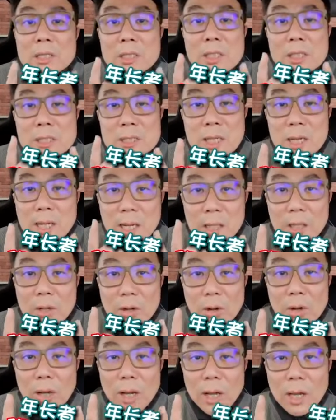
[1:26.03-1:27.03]
真正艰
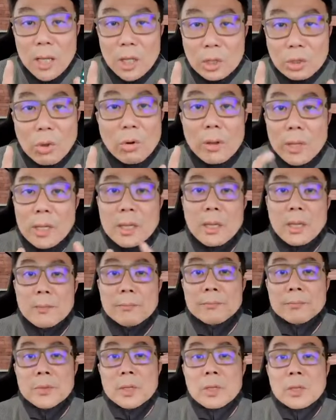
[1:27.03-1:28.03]
苦啊！会挡会过。
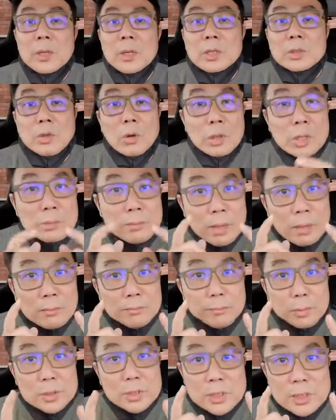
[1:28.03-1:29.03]
当今嘛
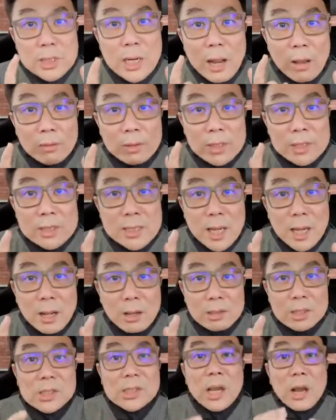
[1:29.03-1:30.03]
不只是老人家
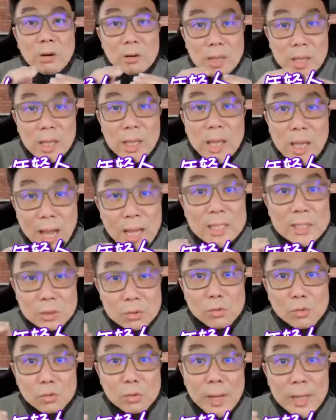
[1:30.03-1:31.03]
哦，少年家也
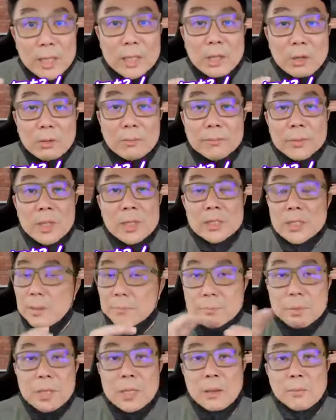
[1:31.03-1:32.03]
是有会着。
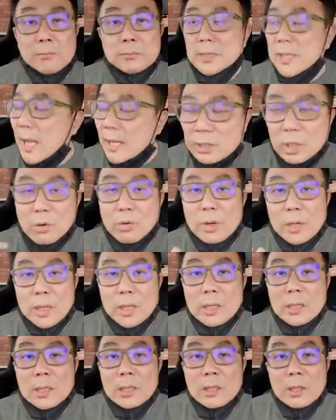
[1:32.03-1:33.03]
这边啊，毋知安怎看
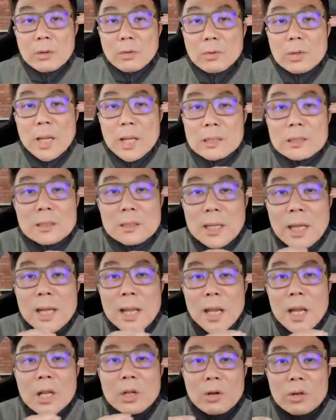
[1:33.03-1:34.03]
的，有人
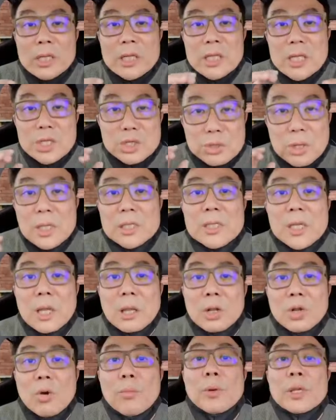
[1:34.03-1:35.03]
咱人啊讲医学
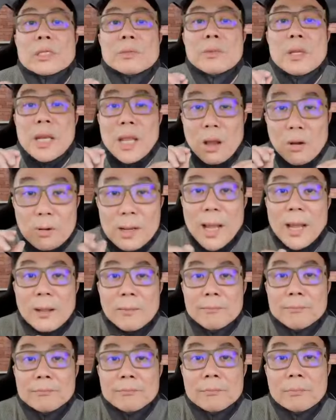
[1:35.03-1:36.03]
界佫未虾米了
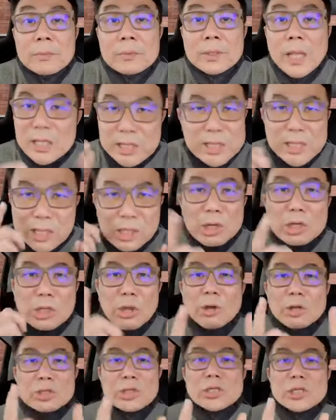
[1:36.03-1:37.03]
解？但是上尾
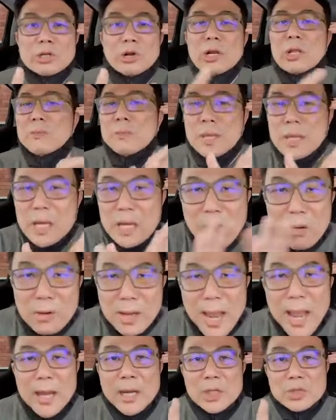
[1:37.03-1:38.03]
电话就是讲你免去
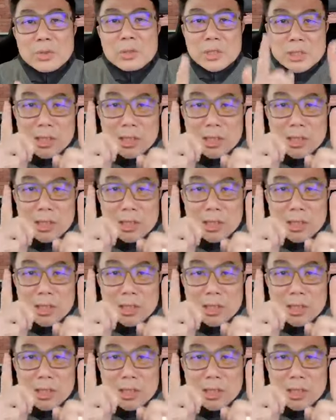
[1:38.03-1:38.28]
了解安尼做。